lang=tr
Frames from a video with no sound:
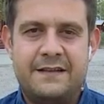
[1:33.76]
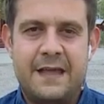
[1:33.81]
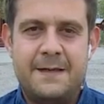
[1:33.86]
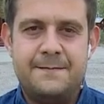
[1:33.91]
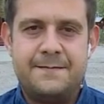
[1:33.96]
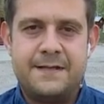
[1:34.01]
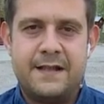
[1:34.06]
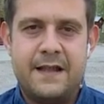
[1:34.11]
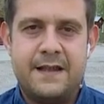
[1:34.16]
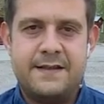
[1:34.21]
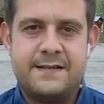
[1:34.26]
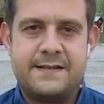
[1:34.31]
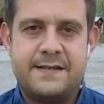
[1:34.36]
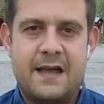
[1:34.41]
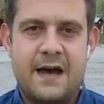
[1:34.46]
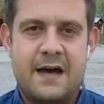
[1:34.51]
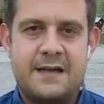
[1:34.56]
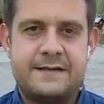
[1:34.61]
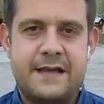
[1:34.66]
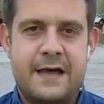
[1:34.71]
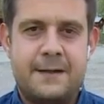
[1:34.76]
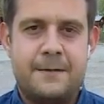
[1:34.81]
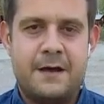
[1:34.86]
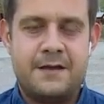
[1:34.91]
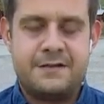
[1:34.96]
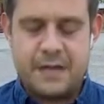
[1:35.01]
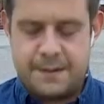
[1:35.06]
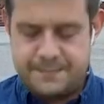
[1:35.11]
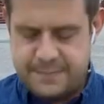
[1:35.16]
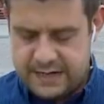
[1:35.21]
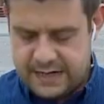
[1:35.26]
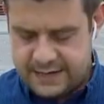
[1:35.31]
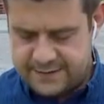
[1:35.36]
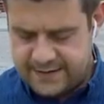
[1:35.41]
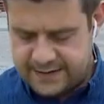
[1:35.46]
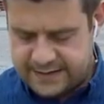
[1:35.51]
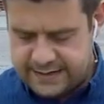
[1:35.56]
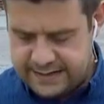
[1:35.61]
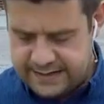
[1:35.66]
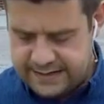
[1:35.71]
temsilen ise Azerbaycan
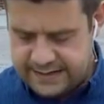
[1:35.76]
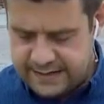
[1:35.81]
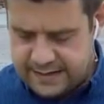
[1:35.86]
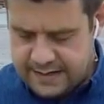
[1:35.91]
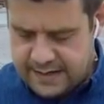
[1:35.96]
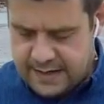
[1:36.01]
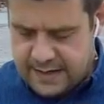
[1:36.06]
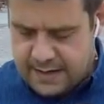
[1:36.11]
milletvekili